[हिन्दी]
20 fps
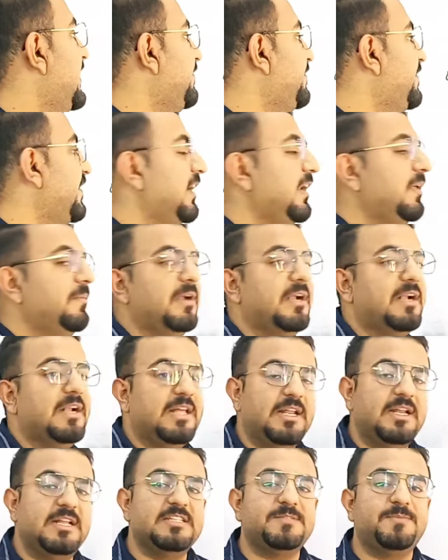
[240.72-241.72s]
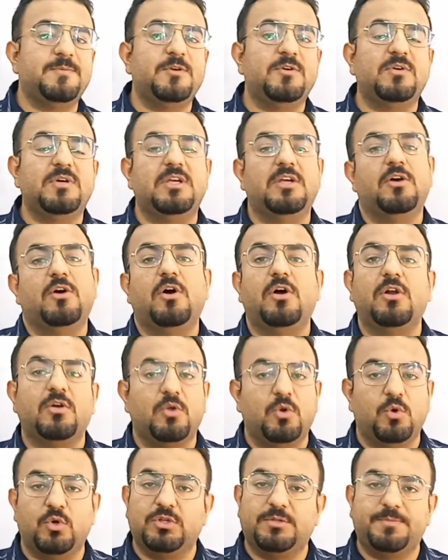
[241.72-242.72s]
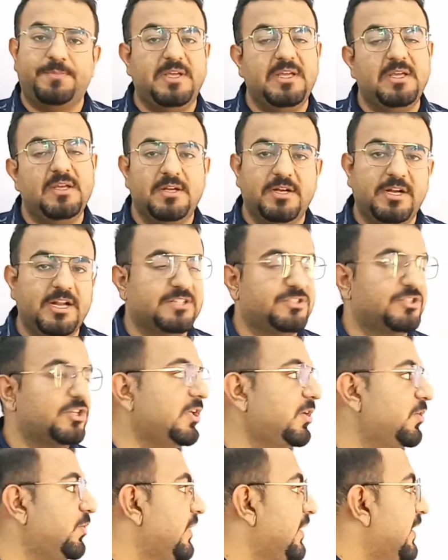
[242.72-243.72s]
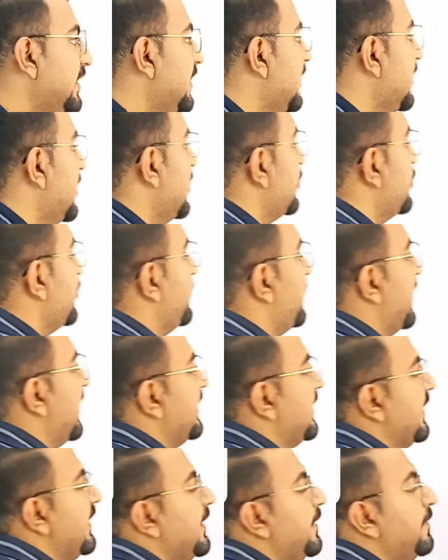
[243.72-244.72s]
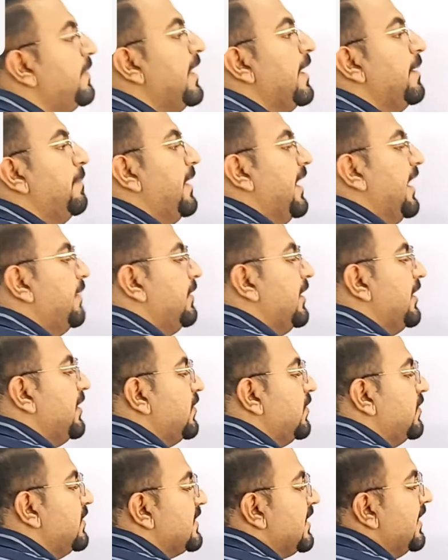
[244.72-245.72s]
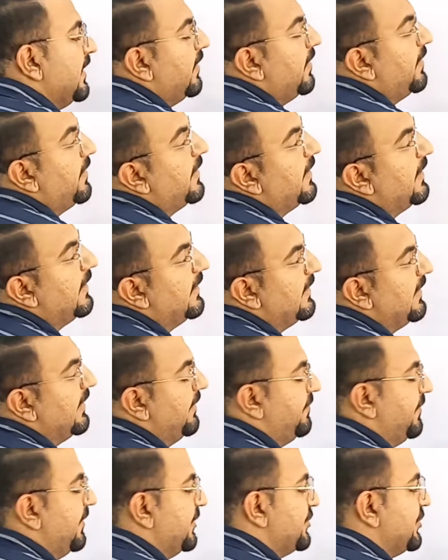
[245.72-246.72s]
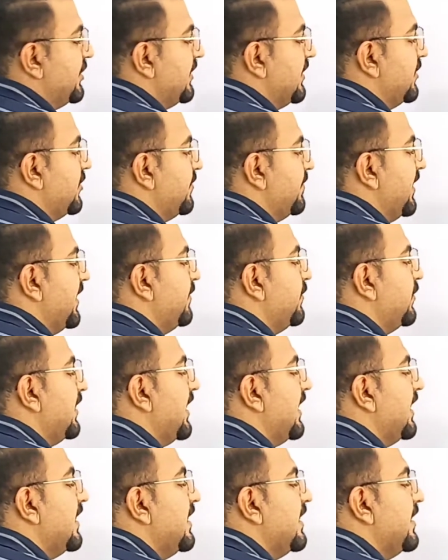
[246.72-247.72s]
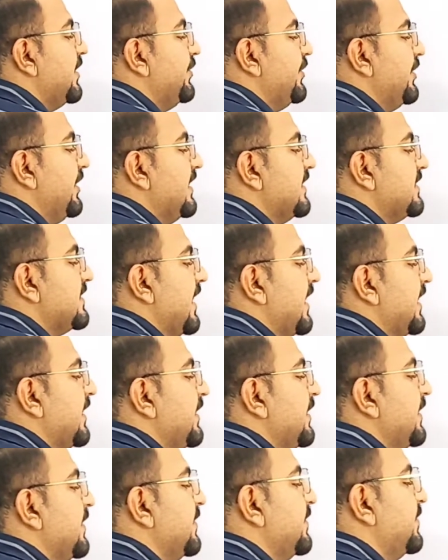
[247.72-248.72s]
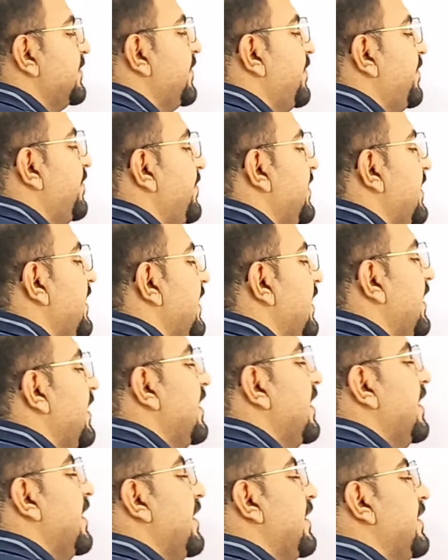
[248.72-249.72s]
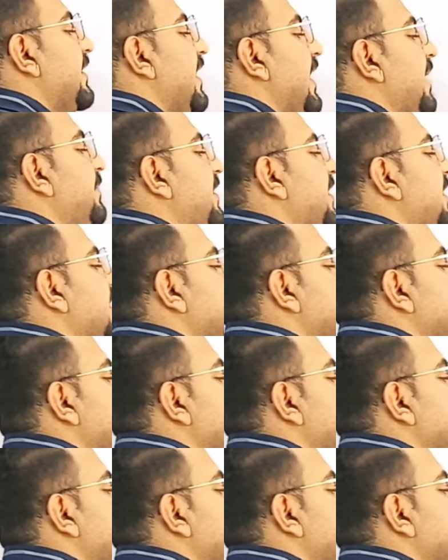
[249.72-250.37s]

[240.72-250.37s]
डेफिनेटली मेंटेनेंस भी होगी और ग्रोथ भी नेचुरली होगी तो बात आई बायोमेलिक्यूल्स की डेफिनेशन की तो मैंने बोला दीज आर दी केमिकल